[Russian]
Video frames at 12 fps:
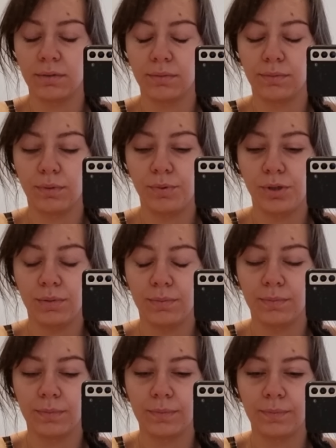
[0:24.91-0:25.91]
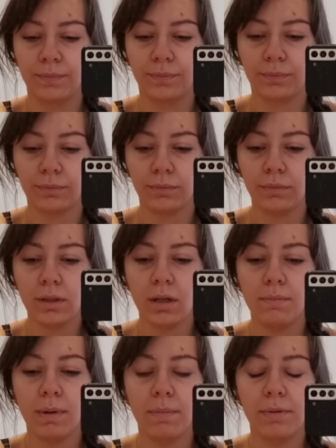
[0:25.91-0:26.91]
В общем,
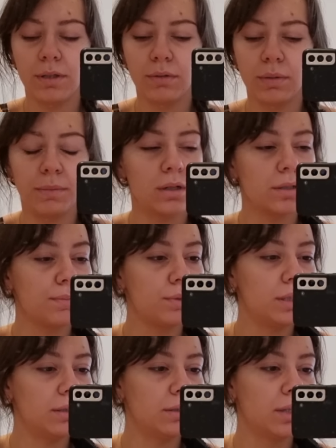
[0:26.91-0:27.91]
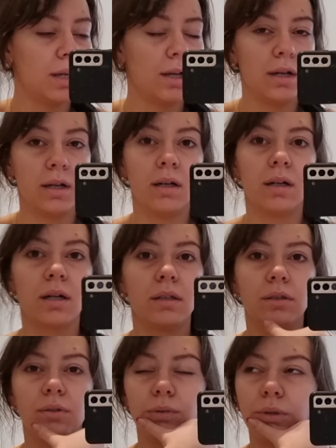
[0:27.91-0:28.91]
папа сегодня меня разбудил
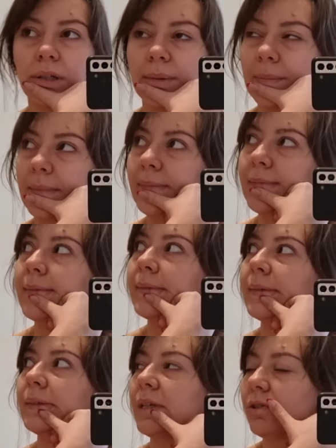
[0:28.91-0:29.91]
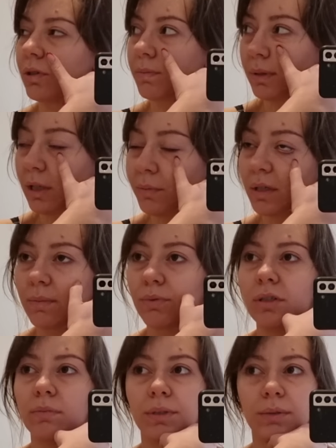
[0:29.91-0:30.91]
рано утром ну, я сейчас спала, он
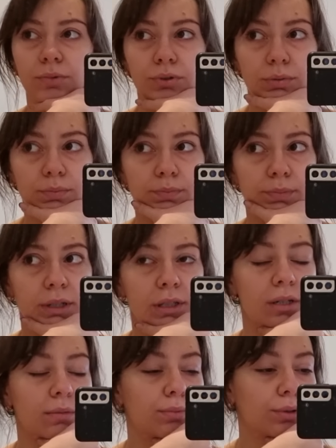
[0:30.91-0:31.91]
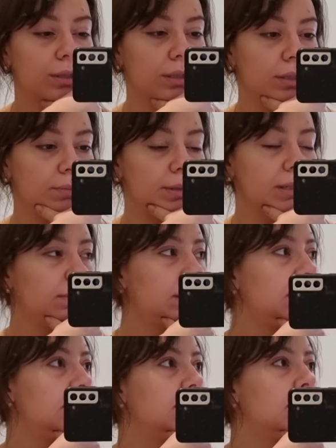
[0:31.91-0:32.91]
разбудил, потому что перед работой
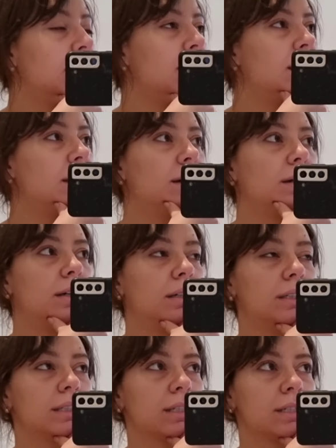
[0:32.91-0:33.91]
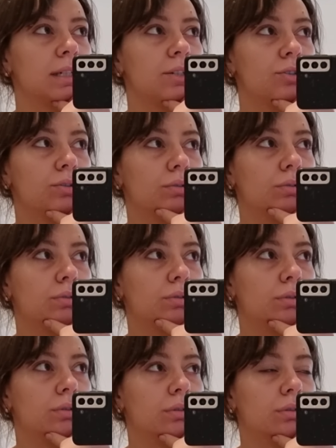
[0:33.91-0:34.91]
позвонил э, сказать,
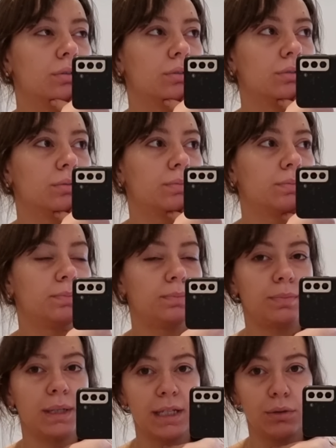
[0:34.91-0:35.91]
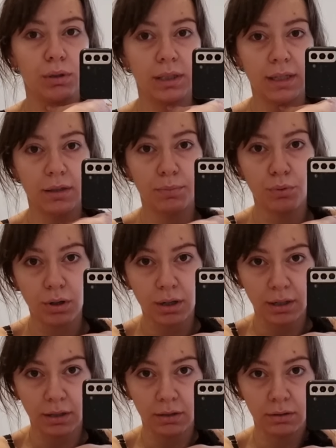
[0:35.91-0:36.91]
что поеду ли я на
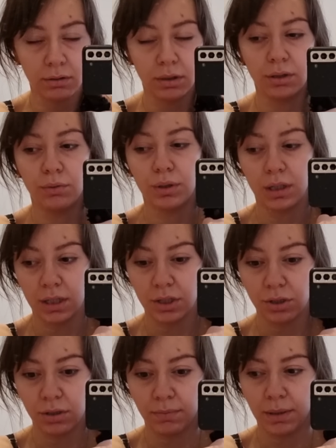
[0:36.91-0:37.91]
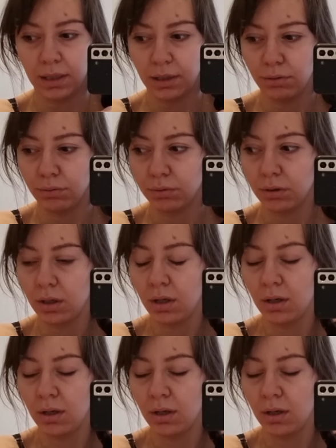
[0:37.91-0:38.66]
похороны. Я говорю, конечно, поеду.